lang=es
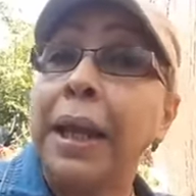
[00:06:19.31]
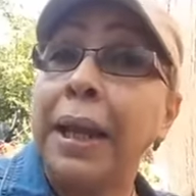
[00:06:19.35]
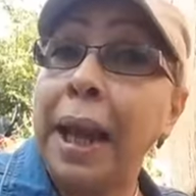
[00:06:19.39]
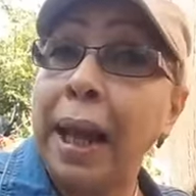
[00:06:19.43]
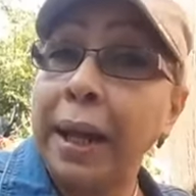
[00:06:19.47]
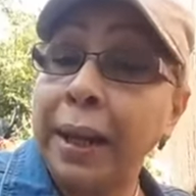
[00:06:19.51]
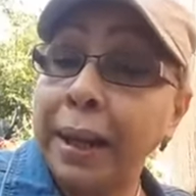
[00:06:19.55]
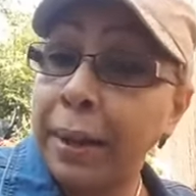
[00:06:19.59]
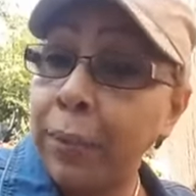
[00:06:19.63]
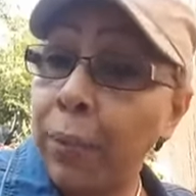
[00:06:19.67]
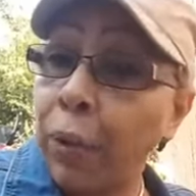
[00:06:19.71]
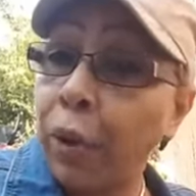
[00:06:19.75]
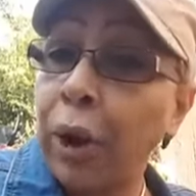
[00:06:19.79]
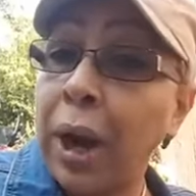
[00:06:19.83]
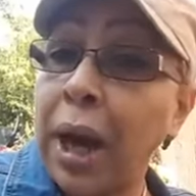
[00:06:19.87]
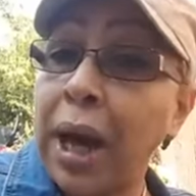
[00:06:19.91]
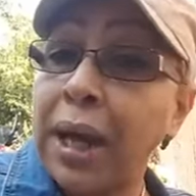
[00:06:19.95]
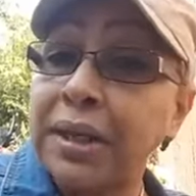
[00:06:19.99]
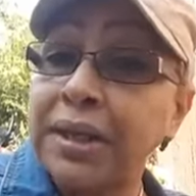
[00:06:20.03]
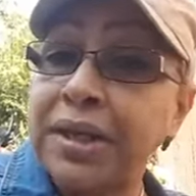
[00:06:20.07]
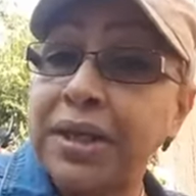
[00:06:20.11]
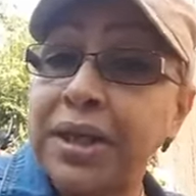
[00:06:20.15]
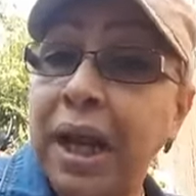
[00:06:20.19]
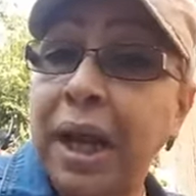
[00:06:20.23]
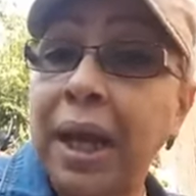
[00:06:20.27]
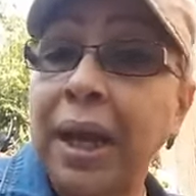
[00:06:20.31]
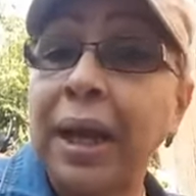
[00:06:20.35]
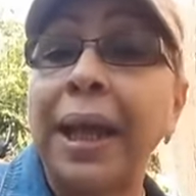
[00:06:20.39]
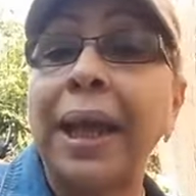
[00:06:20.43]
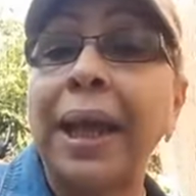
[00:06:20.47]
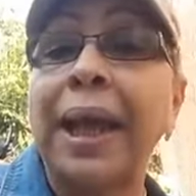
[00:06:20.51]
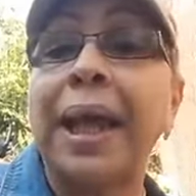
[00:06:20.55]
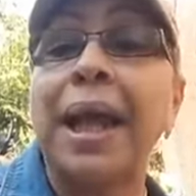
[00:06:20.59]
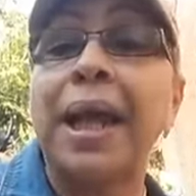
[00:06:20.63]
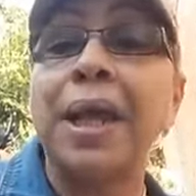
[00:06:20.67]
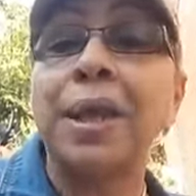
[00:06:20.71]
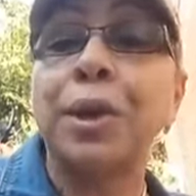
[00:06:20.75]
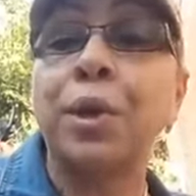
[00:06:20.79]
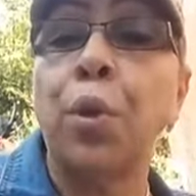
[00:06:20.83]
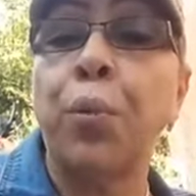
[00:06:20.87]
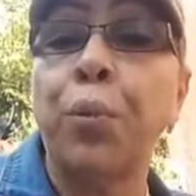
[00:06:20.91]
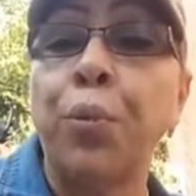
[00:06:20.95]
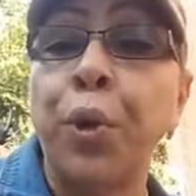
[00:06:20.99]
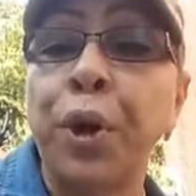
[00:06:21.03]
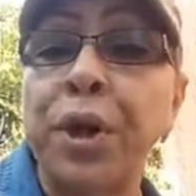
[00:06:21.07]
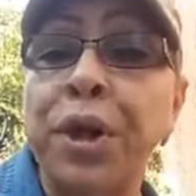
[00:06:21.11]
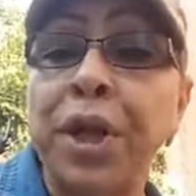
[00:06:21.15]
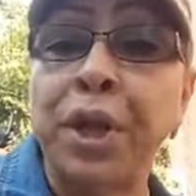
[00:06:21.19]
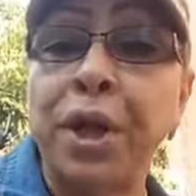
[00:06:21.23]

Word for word: la remolacha, eso puede